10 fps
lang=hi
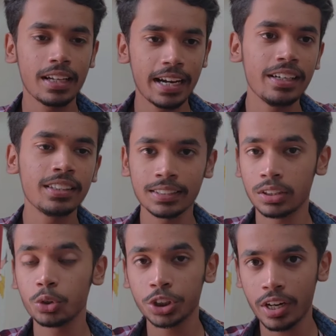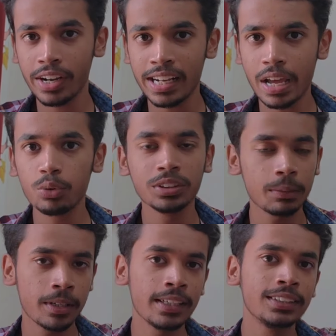एंड इतना ज़्यादा स्ट्रगल है उन
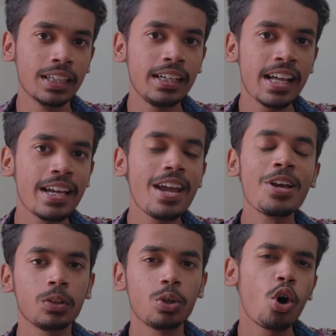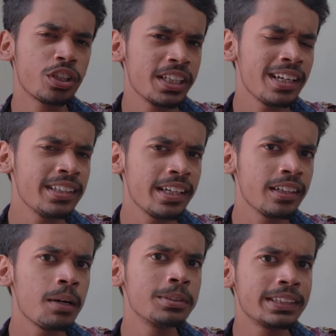सबका रिजल्ट है ये तो और धीरे
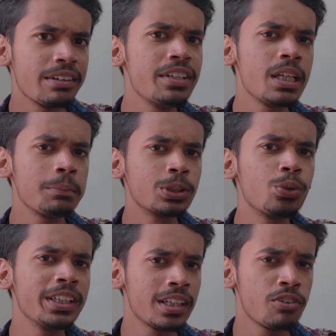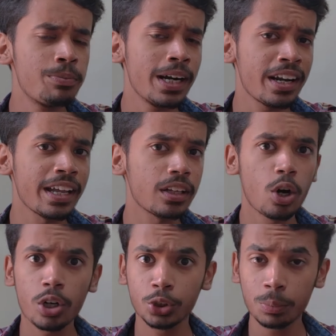धीरे ना हम सेवन्थ एपिसोड की तरफ बढ़ रहे हैं
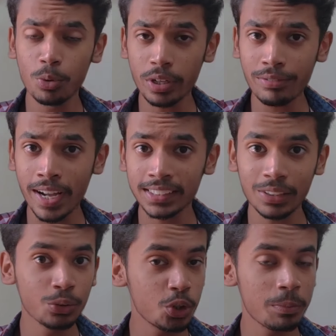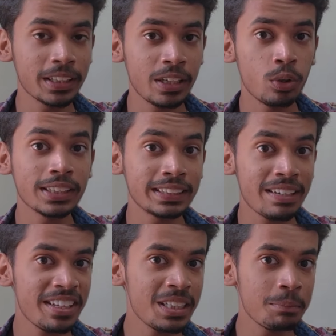और जो पोके फैंस हैं उनको तो पता ही होगा
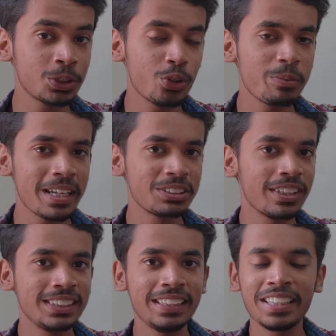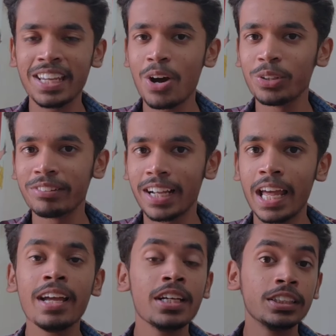सेवन्थ एपिसोड में एक्स वाई जी की क्या होने
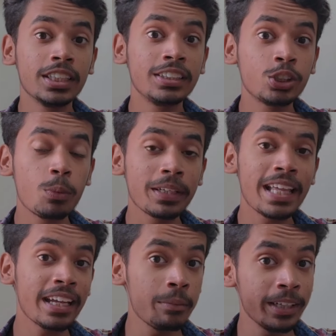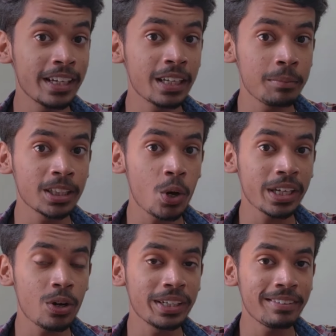वाला है जिस जिसको पता है कमेंट करके बताओ
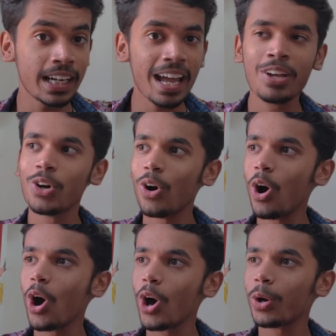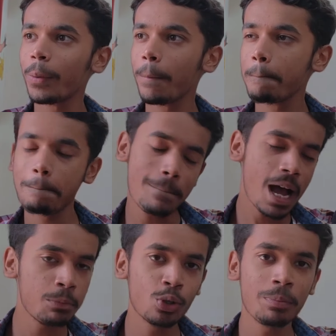क्या होने वाला है और
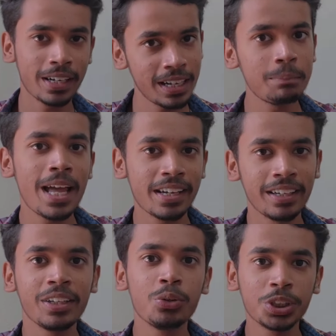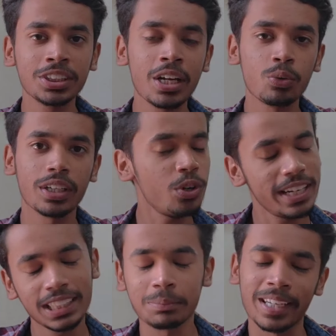मैं आप लोगों को पक्का रिप्लाई करने की कोशिश करूंगा तो लेट्स